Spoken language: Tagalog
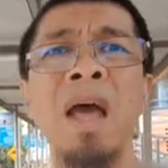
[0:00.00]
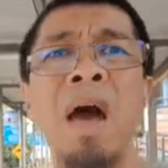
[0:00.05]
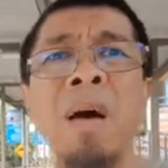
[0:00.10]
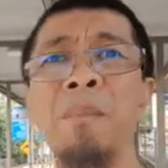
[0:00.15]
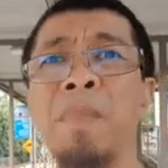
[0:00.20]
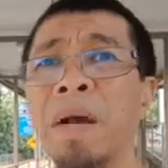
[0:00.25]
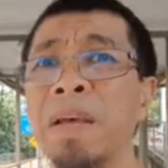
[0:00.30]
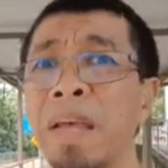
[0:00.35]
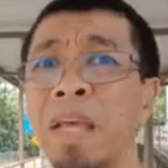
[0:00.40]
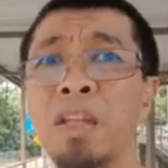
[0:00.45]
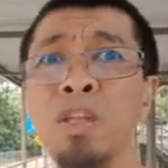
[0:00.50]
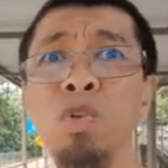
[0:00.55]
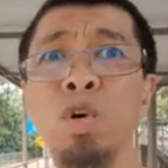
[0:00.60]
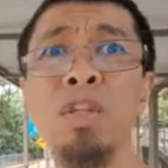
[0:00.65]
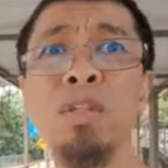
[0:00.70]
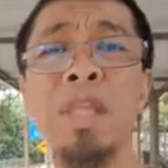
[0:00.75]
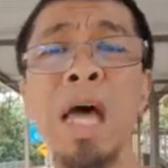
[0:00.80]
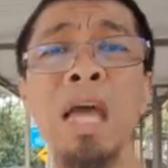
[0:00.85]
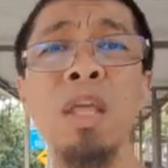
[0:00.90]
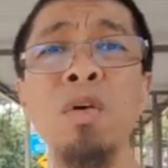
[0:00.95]
mag enjoy
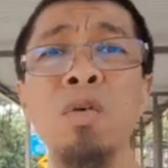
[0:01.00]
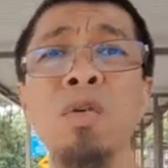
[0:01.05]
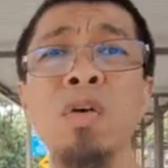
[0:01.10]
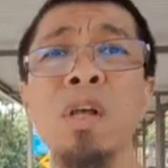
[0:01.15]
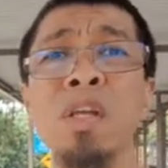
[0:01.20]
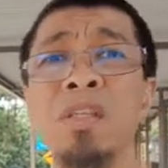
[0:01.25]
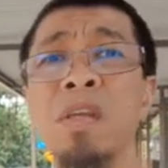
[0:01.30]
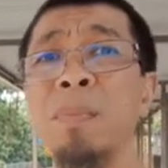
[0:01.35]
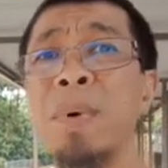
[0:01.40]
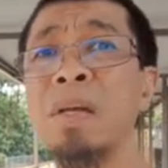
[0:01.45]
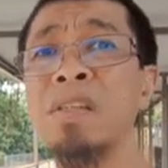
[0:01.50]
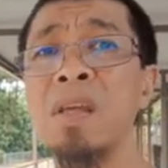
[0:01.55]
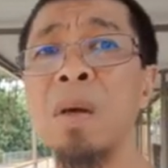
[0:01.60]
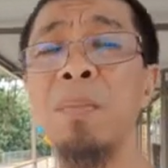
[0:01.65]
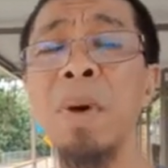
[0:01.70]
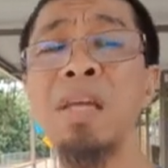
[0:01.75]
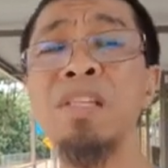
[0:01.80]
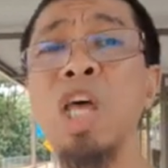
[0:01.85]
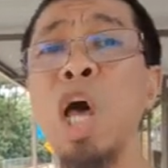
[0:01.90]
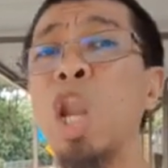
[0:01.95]
tayo sa
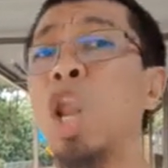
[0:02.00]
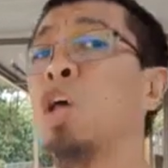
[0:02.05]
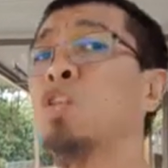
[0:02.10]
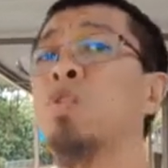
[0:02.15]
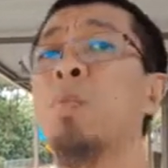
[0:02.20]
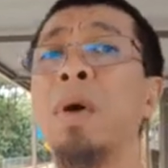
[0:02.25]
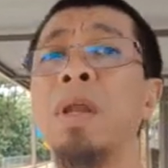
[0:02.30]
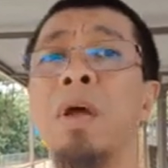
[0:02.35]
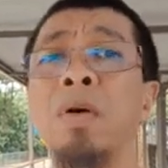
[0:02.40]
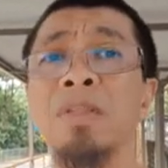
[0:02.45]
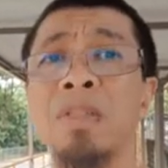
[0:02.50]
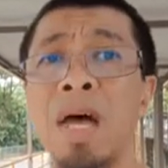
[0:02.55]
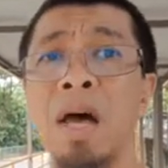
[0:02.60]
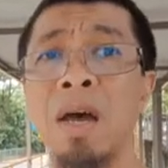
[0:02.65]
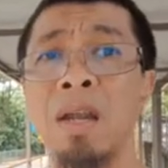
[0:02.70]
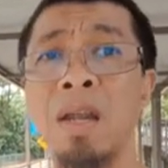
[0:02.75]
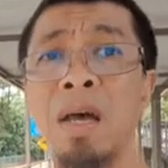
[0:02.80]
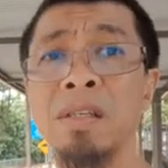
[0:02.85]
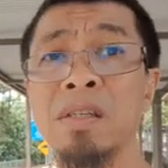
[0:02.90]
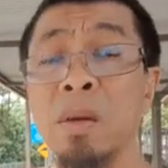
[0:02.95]
pagsamba sa Allah subhanahu wa
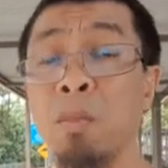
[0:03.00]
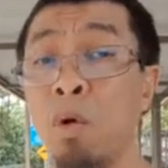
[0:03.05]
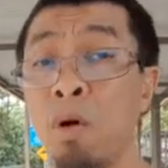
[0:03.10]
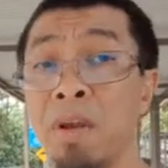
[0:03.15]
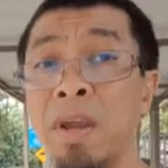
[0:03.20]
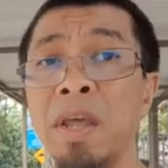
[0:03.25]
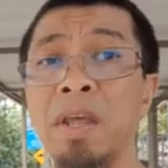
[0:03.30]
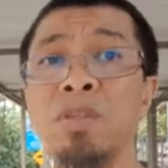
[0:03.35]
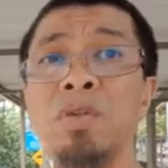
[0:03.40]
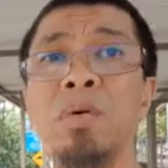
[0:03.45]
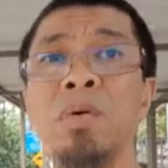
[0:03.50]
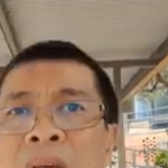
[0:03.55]
ta'ala sa buwan na ito.